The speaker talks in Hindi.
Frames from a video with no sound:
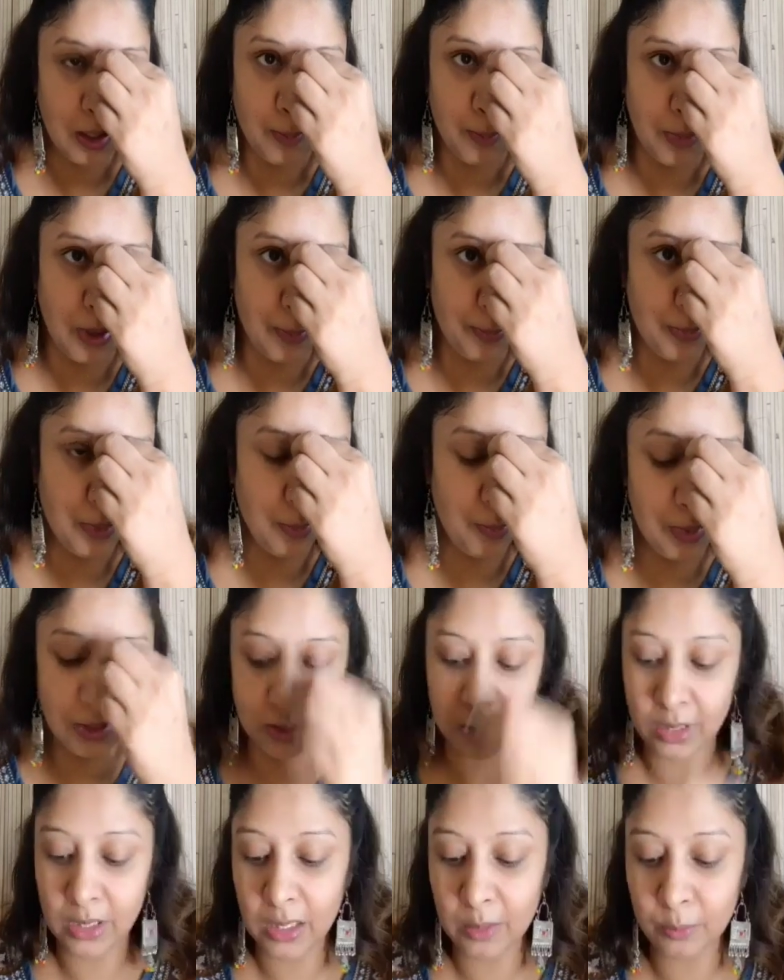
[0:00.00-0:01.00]
मैं अपनी
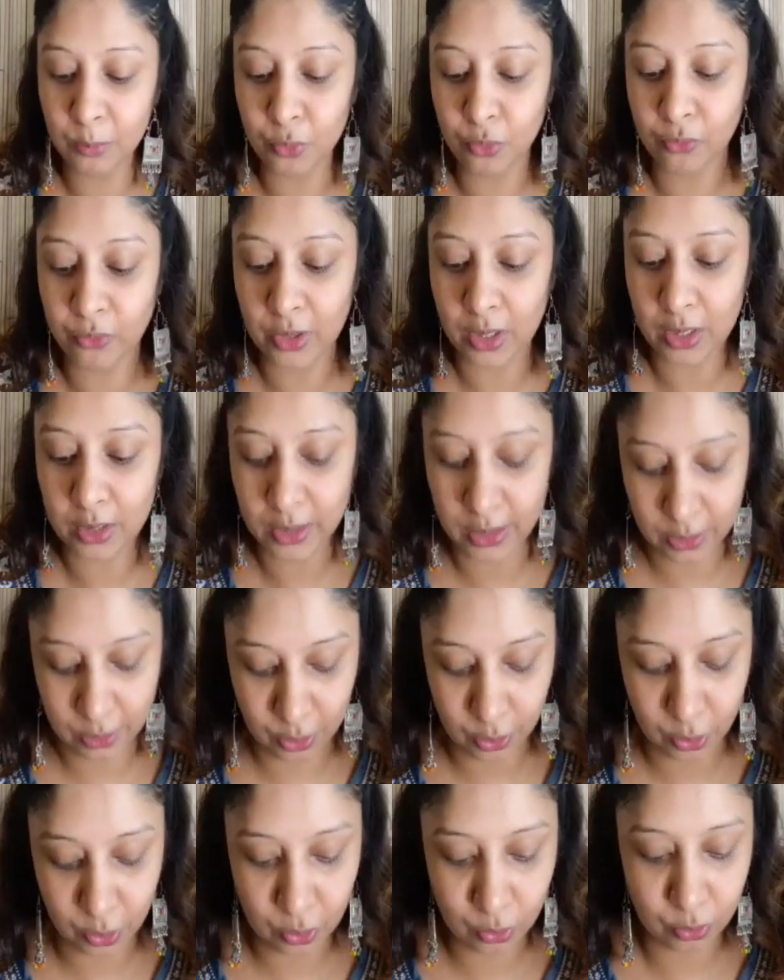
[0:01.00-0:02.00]
बिंदी रिमूव कर
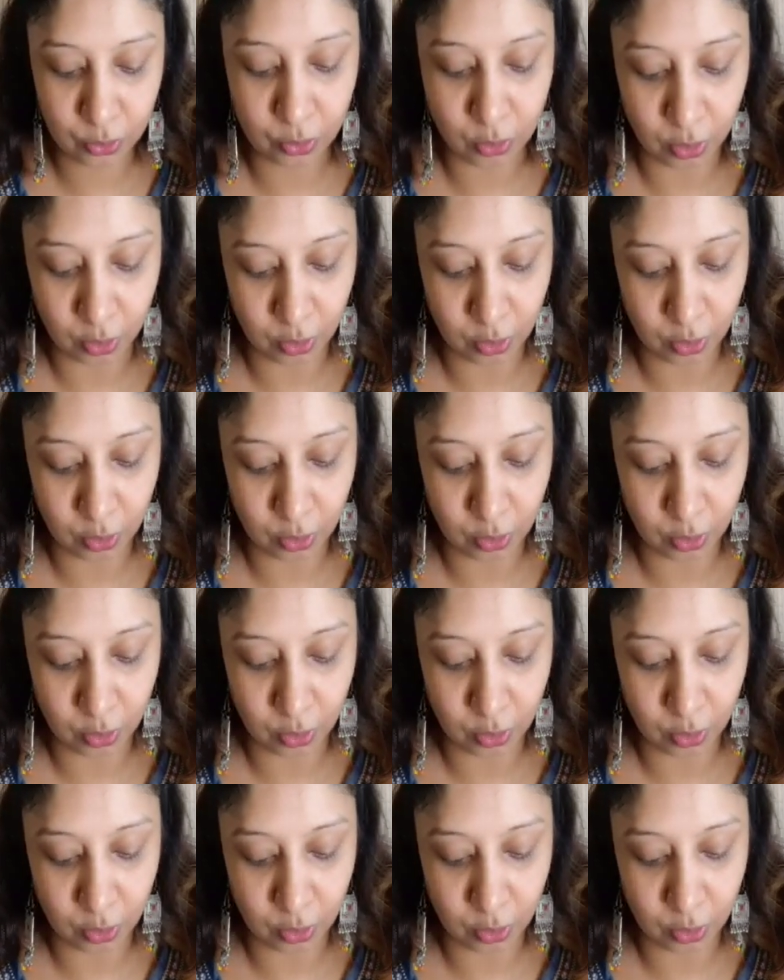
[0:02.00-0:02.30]
देती हूँ